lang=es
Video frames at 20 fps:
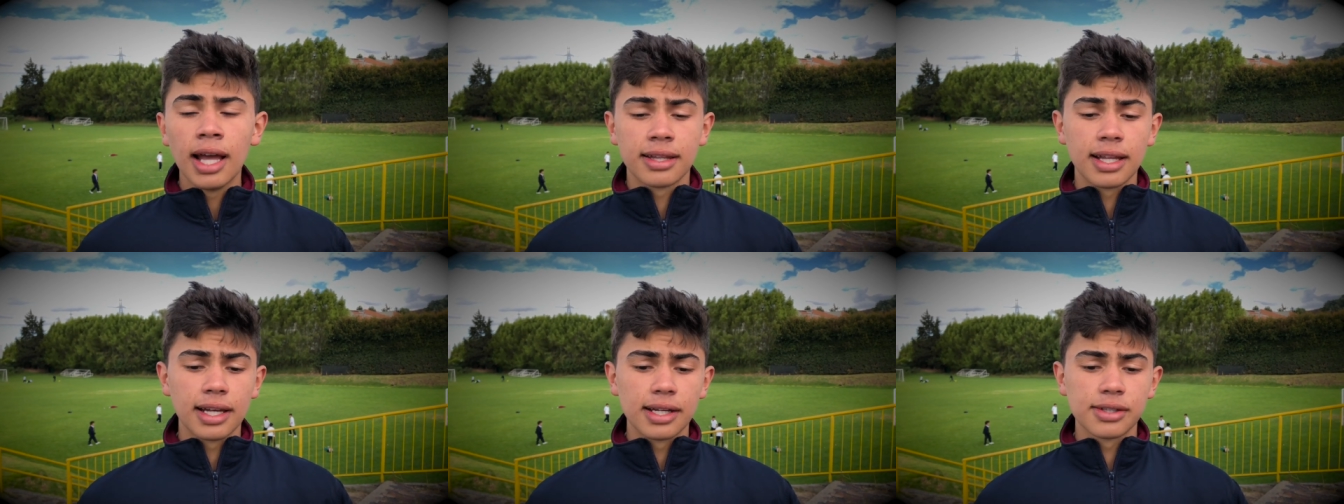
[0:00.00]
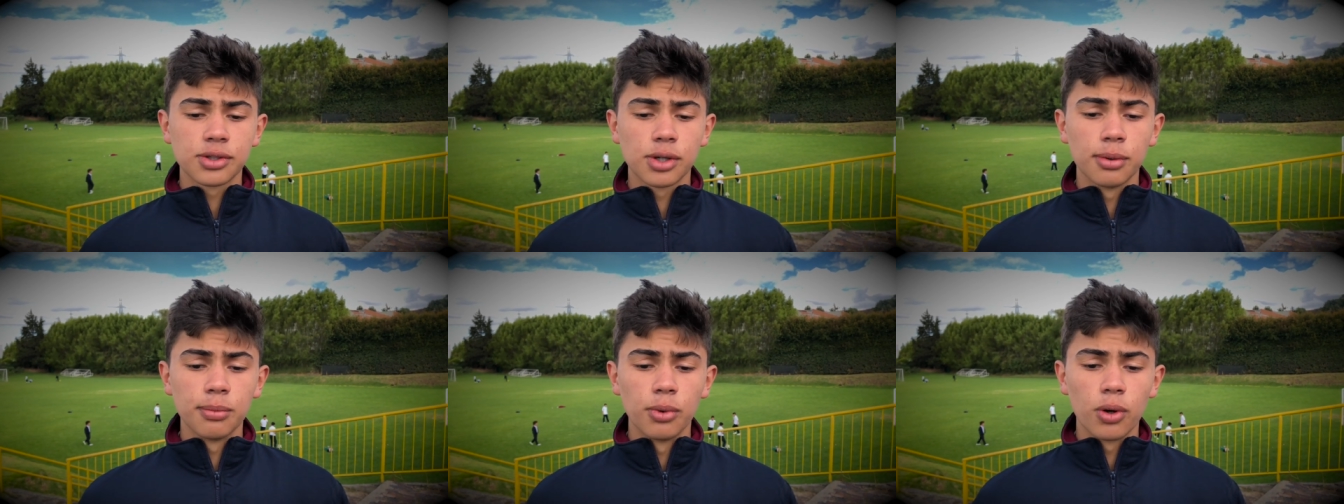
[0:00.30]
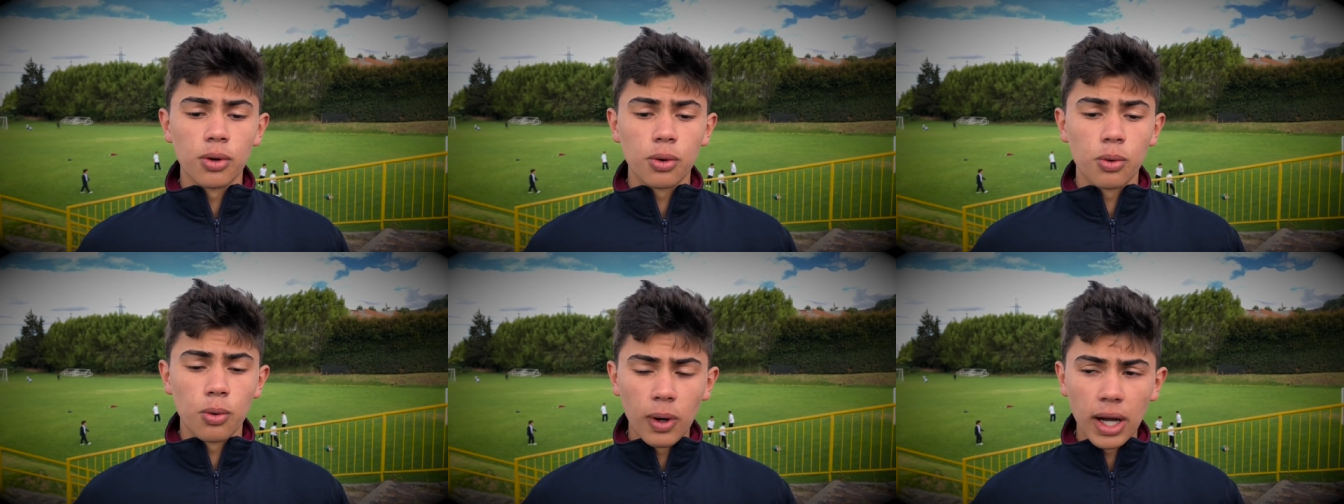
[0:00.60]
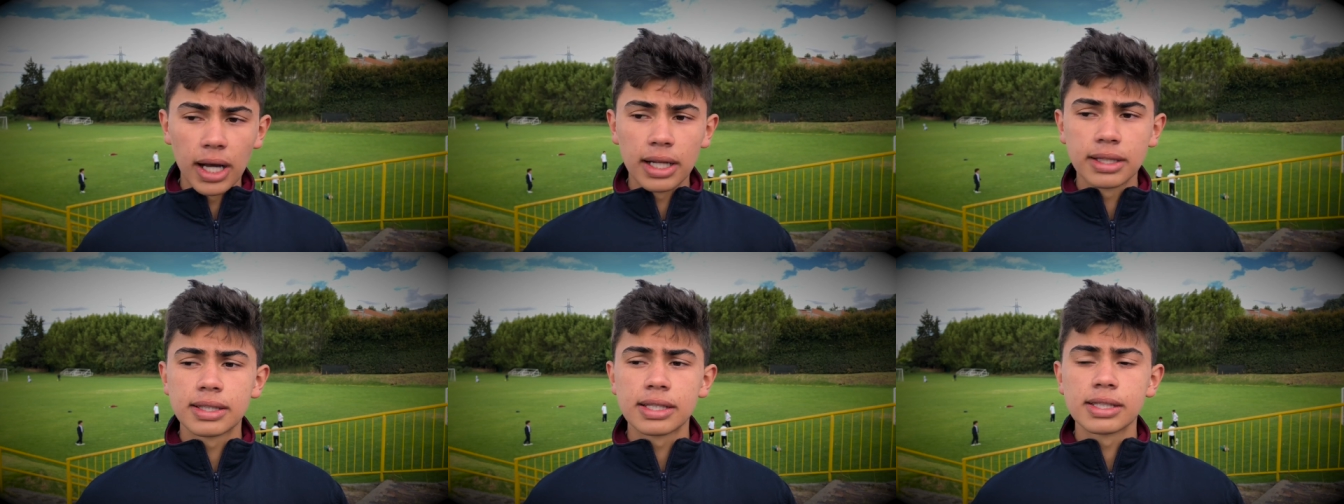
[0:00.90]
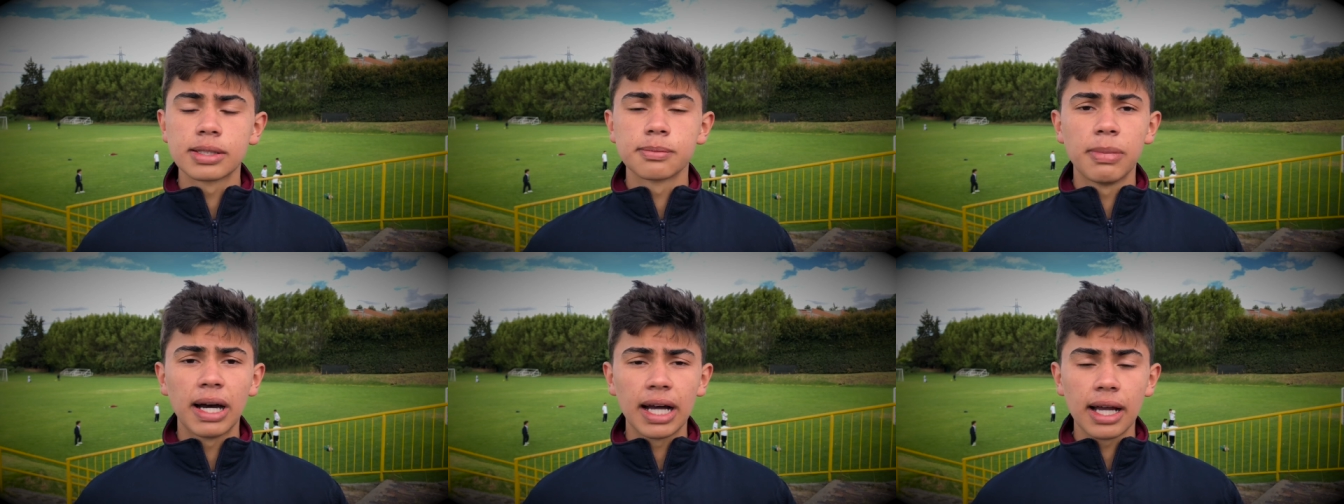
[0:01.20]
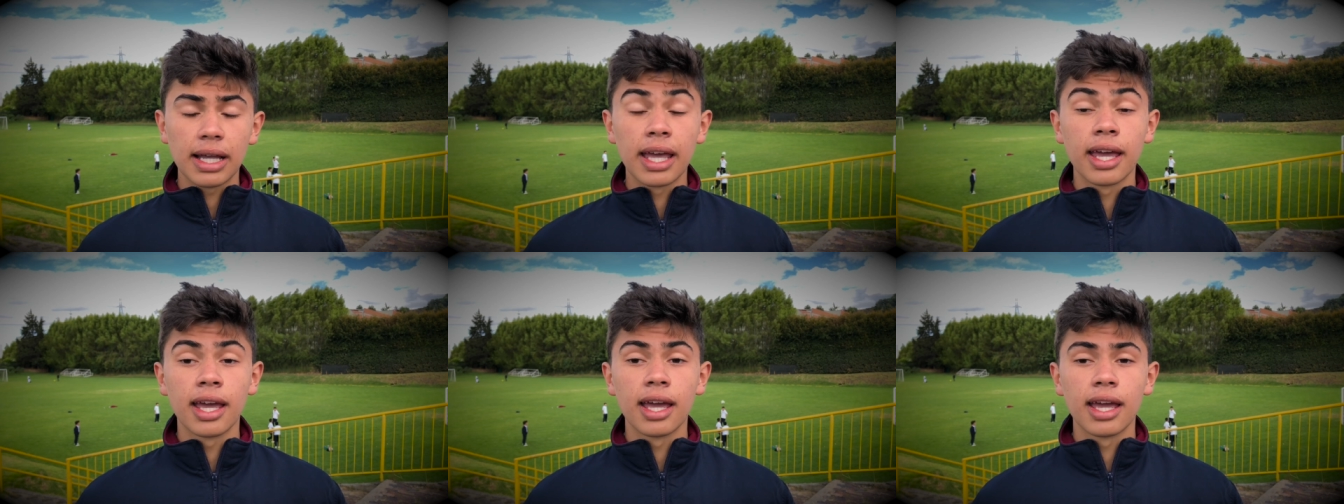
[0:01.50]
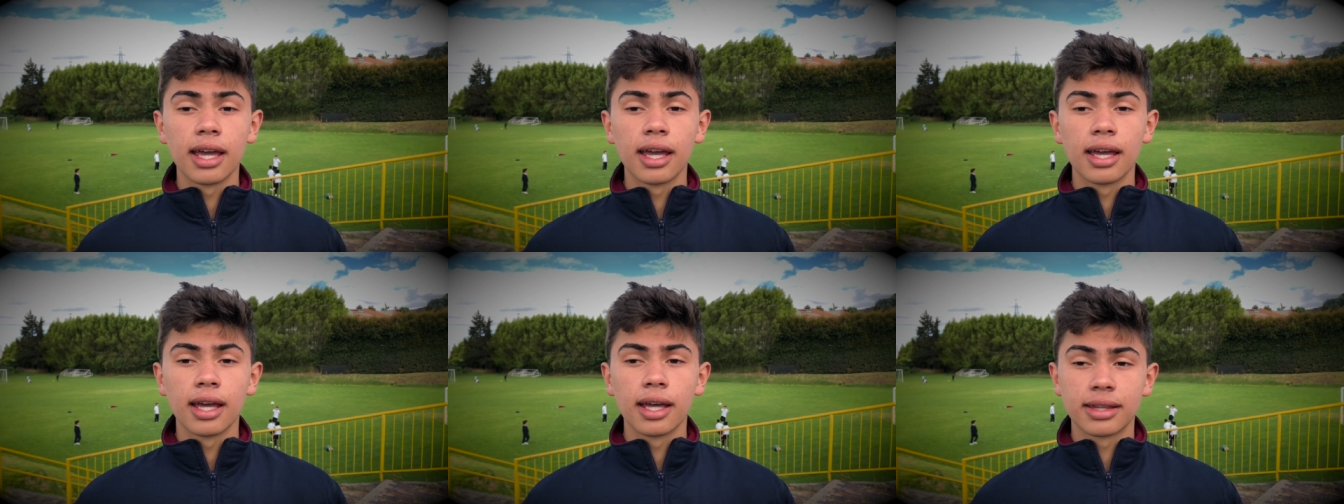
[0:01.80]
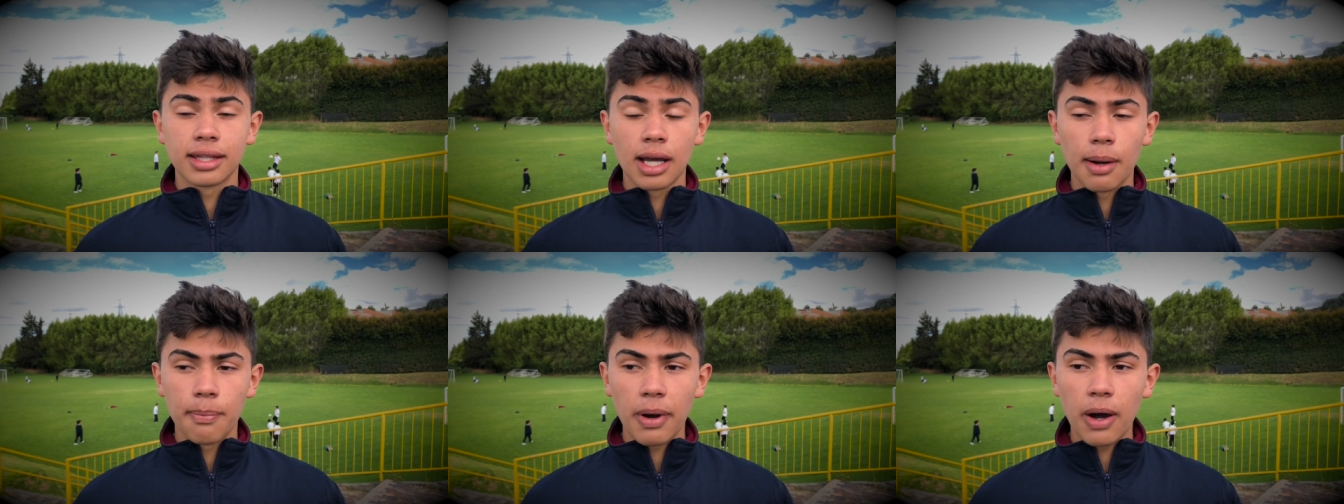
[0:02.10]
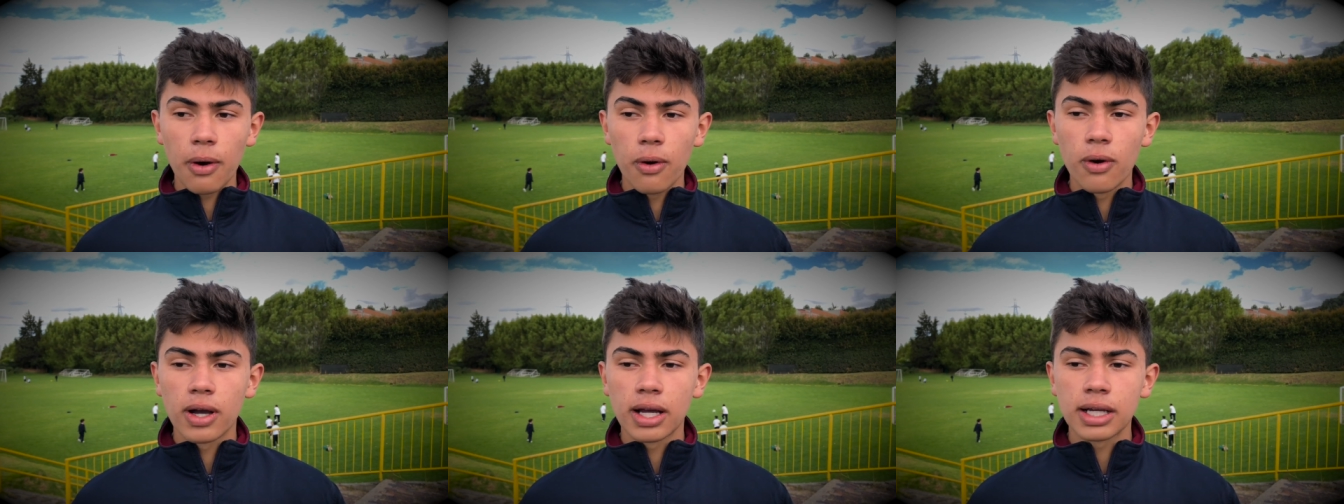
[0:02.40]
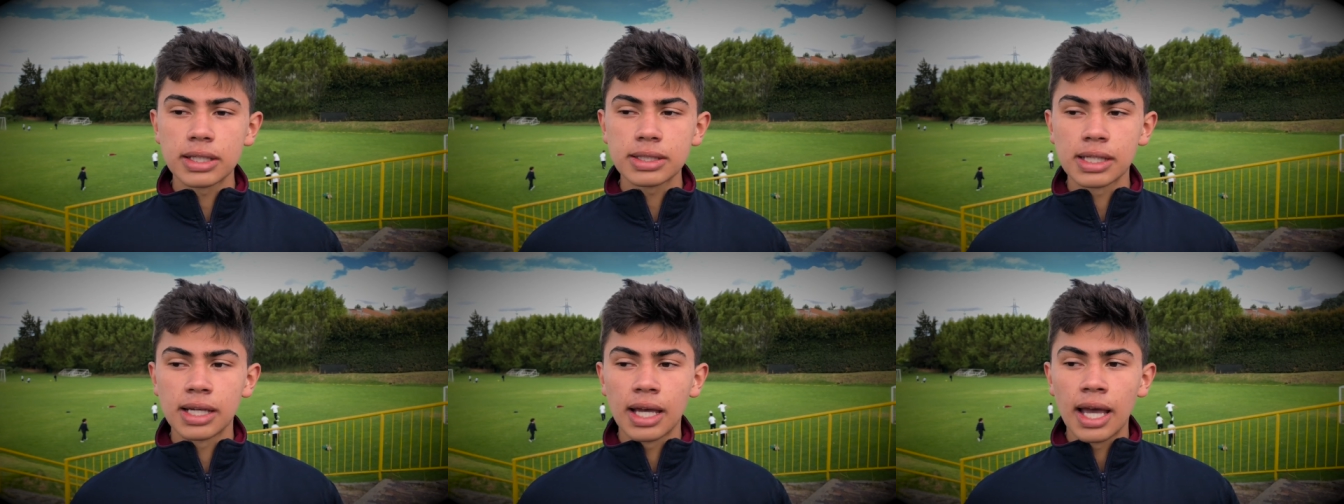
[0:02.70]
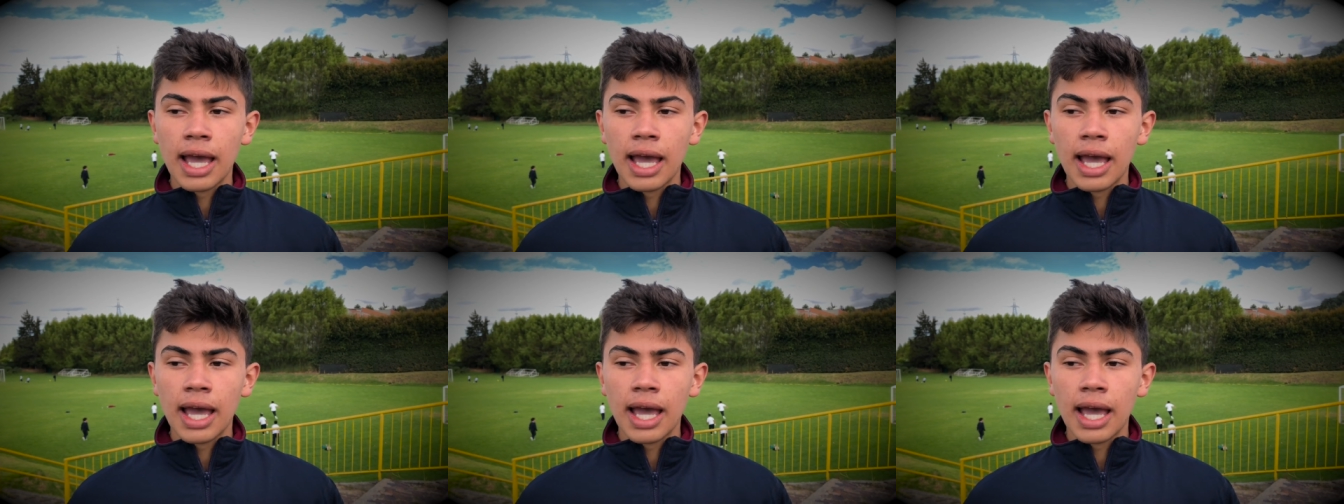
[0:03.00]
tales como guantes, eh, tapabocas,